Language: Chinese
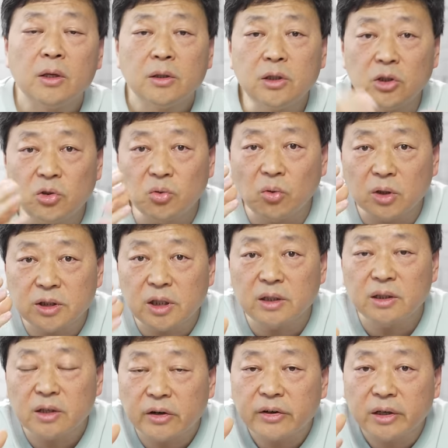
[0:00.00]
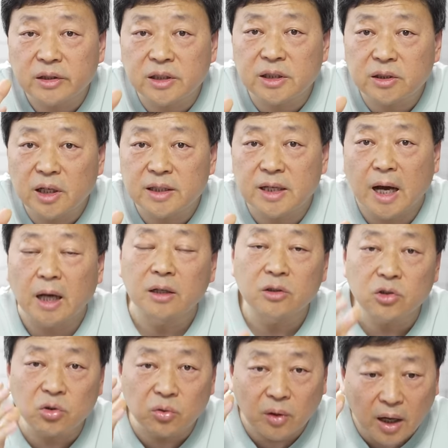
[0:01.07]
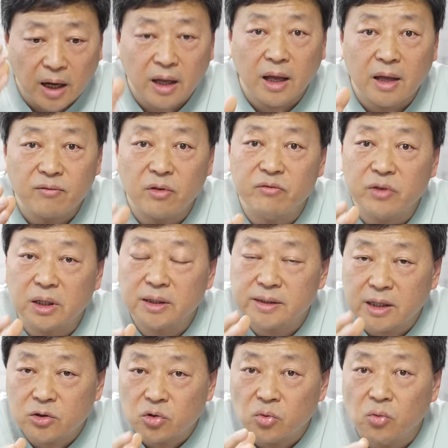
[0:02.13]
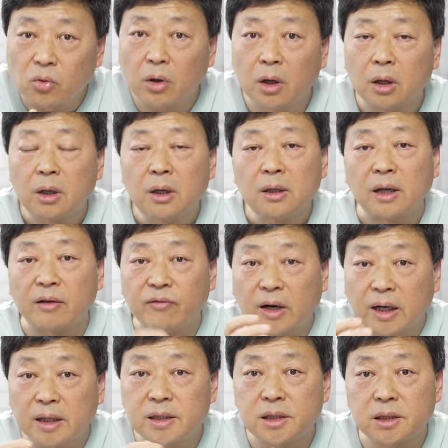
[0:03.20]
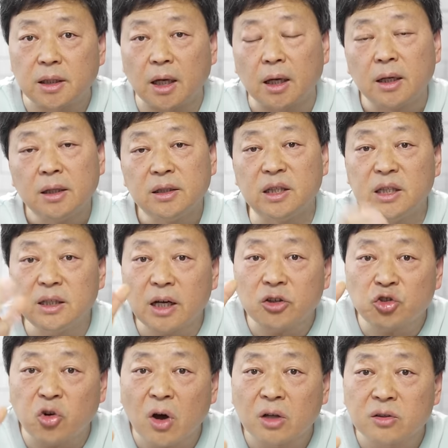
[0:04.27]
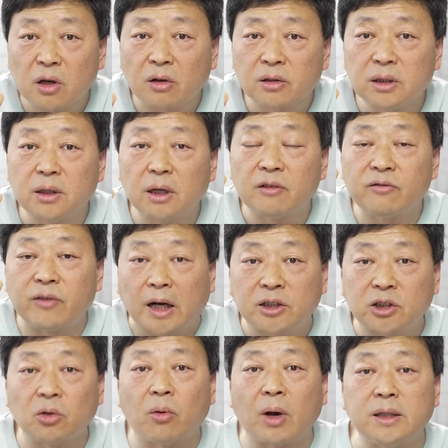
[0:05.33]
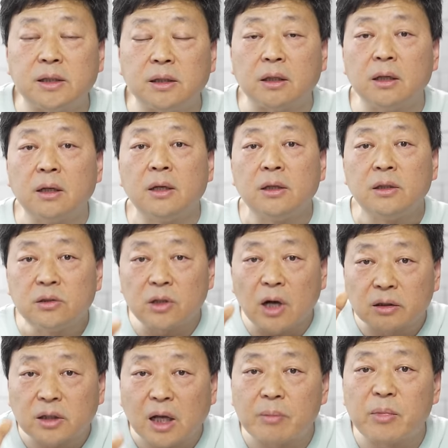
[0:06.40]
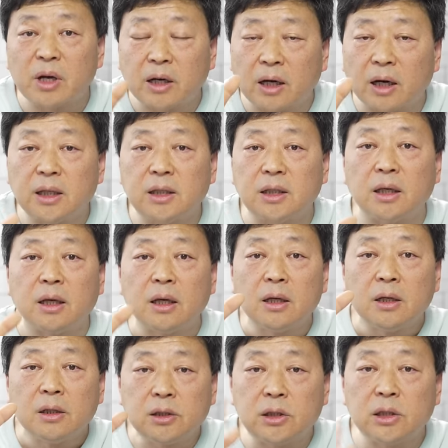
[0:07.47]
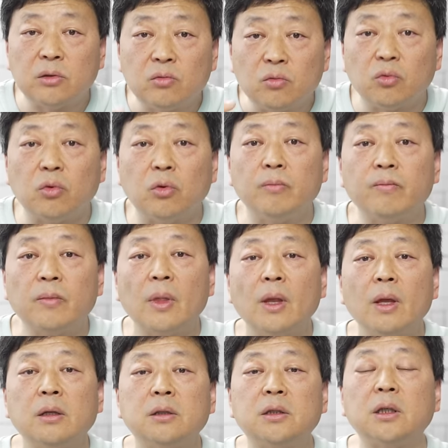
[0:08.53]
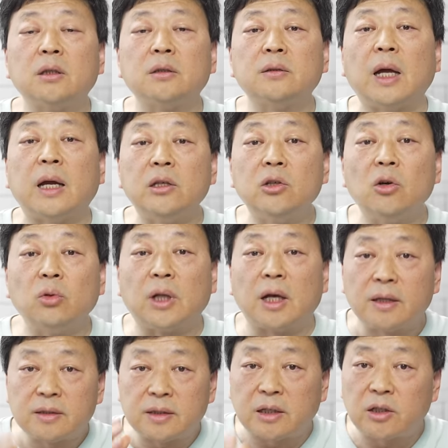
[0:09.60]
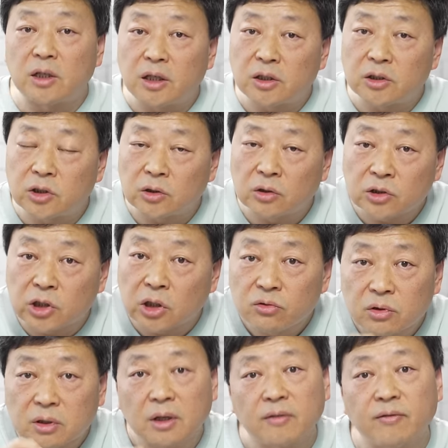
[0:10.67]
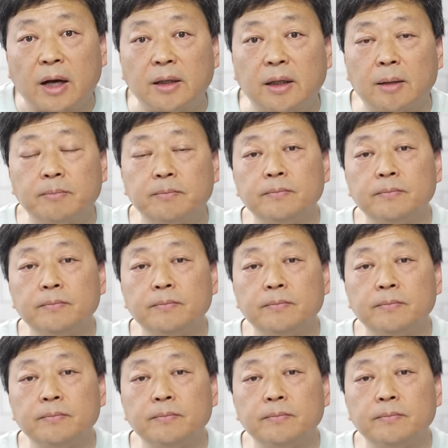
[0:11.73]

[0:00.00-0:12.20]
你如果真的要让企业家就安安稳稳的在中国来发展企业，你应该创造一个法治环境，让他们可以心无这个担忧的在这里生生存和发展。